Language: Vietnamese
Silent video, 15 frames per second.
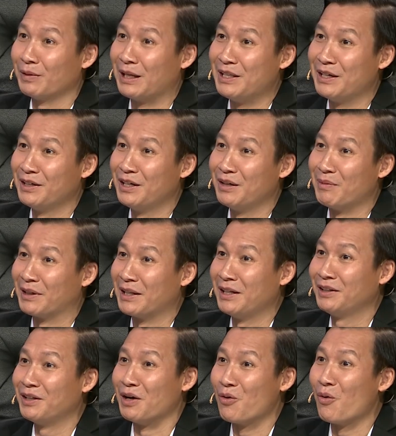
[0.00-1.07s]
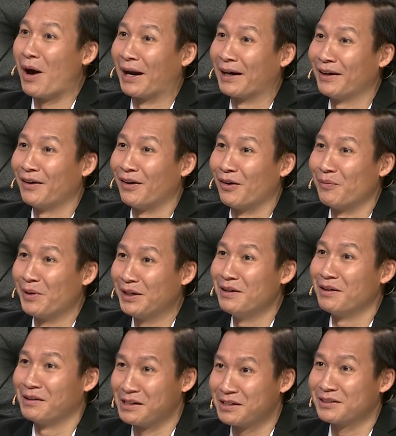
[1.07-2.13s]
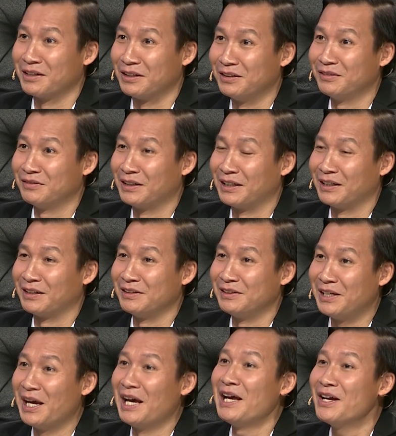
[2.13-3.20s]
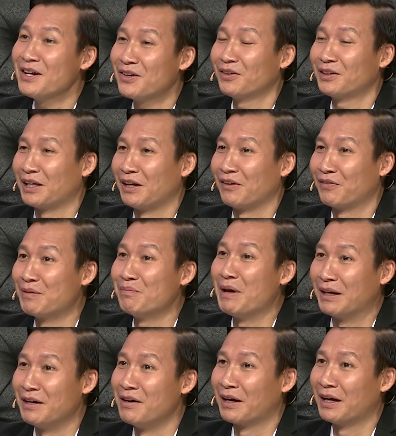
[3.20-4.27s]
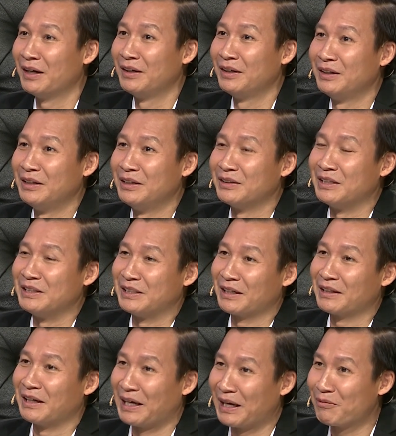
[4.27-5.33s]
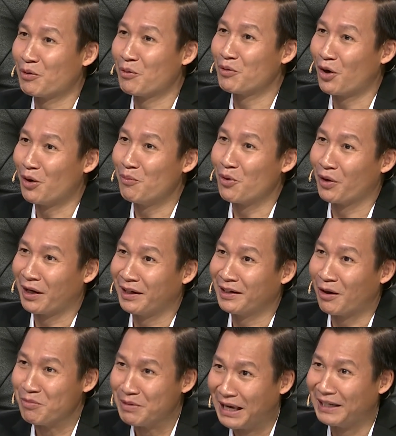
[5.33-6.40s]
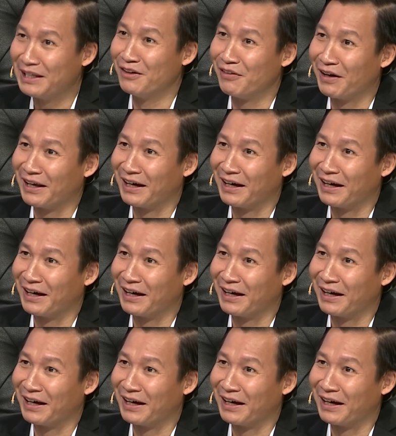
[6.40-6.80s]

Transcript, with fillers: để dạ. những người mà đến thưởng ngoạn á, họ biết được lịch sử và dạ. dễ có thể là phân biệt được á dạ. thì chắc là em cũng có một cái không gian như vậy